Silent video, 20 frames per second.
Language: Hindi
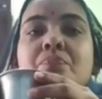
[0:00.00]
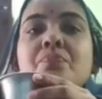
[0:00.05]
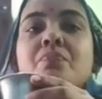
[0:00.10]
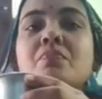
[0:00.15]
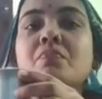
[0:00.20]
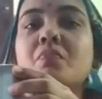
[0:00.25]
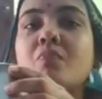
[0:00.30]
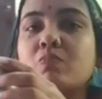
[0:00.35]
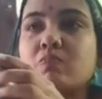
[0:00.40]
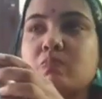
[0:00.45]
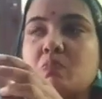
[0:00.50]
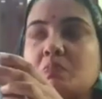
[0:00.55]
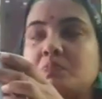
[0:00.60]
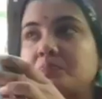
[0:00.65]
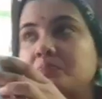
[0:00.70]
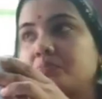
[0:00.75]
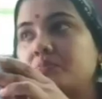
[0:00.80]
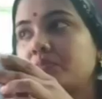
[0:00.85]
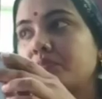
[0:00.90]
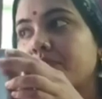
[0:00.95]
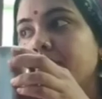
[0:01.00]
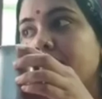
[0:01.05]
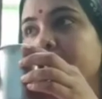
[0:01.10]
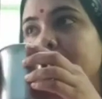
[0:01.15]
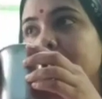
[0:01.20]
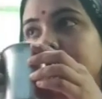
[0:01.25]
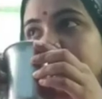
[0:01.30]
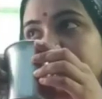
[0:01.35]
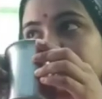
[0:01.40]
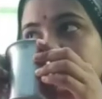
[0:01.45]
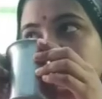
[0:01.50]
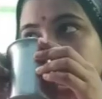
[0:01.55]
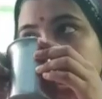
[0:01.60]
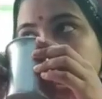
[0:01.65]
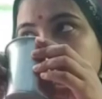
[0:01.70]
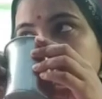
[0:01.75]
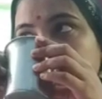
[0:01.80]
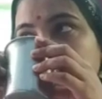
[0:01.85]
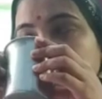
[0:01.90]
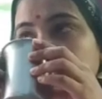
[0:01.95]
सा दूध पिया ताकि
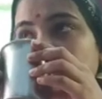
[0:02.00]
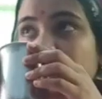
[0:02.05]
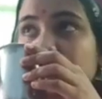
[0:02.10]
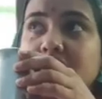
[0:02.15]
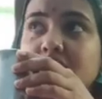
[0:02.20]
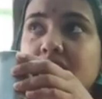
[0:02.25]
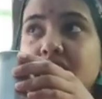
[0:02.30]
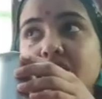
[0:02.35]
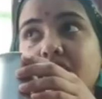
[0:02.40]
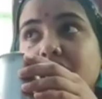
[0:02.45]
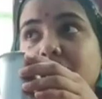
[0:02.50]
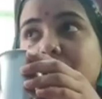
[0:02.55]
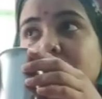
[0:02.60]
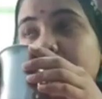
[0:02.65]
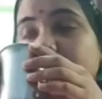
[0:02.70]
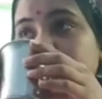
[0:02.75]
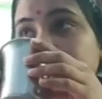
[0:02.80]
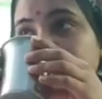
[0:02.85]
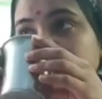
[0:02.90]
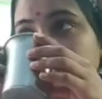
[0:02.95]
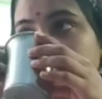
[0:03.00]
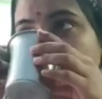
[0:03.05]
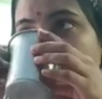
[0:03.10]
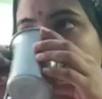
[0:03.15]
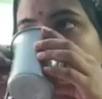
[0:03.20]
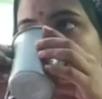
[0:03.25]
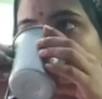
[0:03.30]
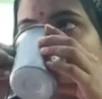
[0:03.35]
मतलब अपने आप को